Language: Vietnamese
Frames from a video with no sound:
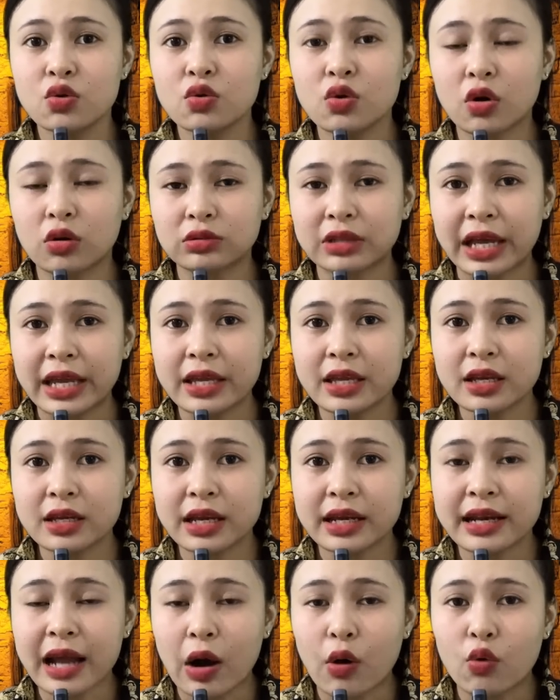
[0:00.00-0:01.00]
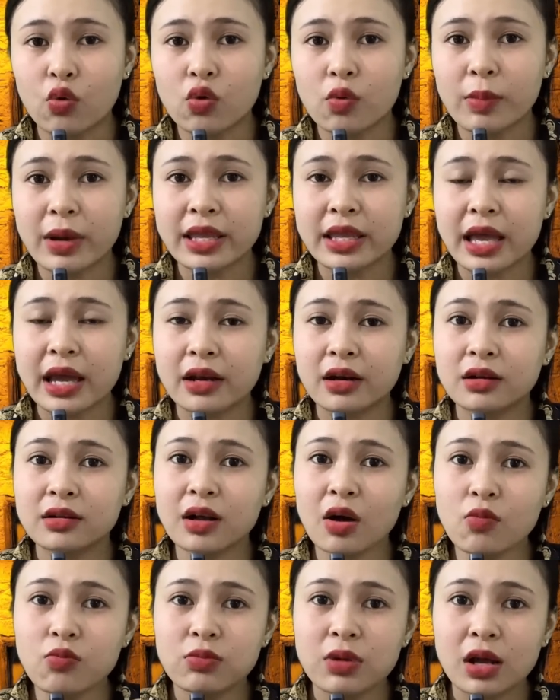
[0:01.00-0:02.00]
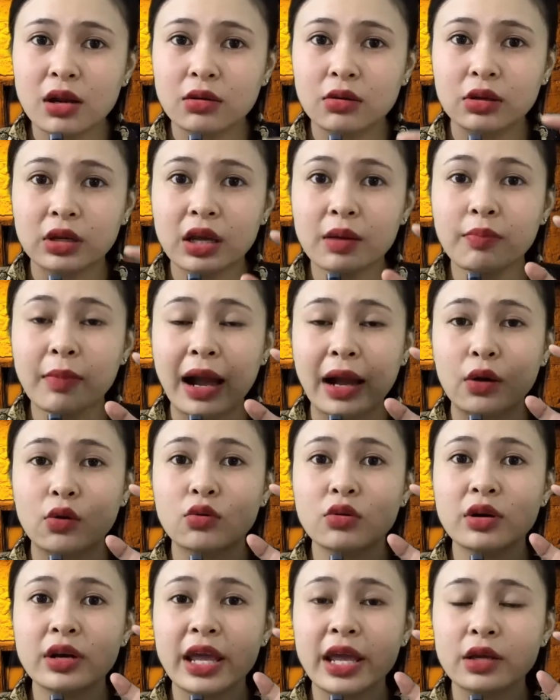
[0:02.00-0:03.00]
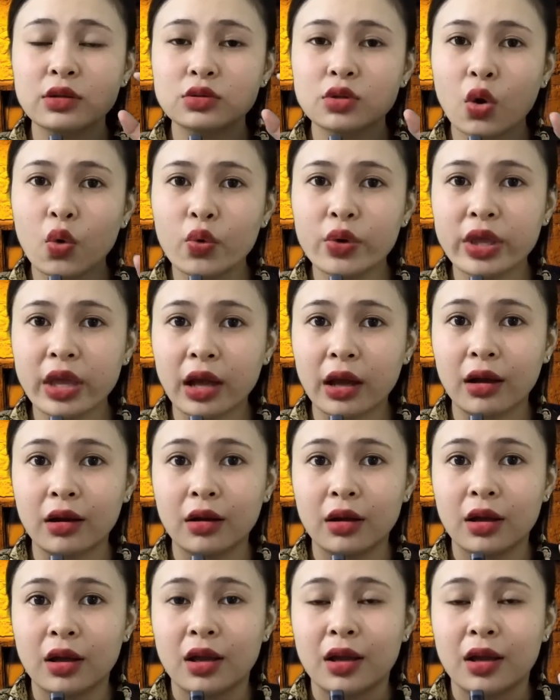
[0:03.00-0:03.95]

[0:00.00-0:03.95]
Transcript: Chú còn thấy cái đầu của ma da nó ngốc lên, cái mặt của nó đen thui à,